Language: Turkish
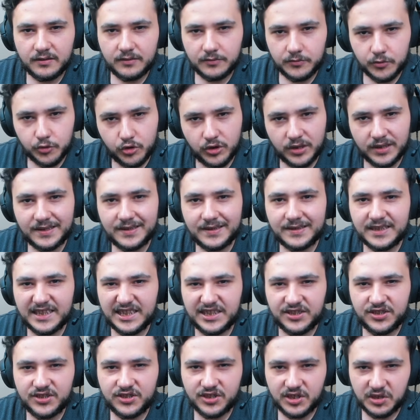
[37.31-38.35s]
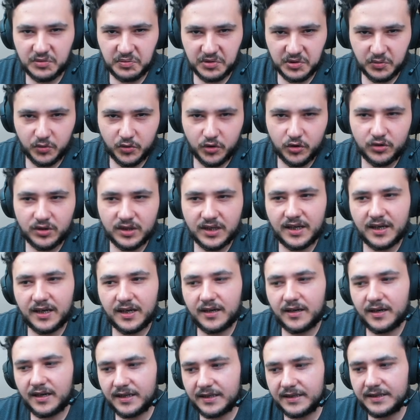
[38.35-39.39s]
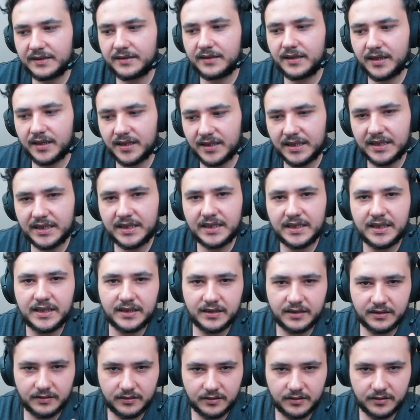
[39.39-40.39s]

sürekli değişecek bir mod. Daha hani daha yeni yeni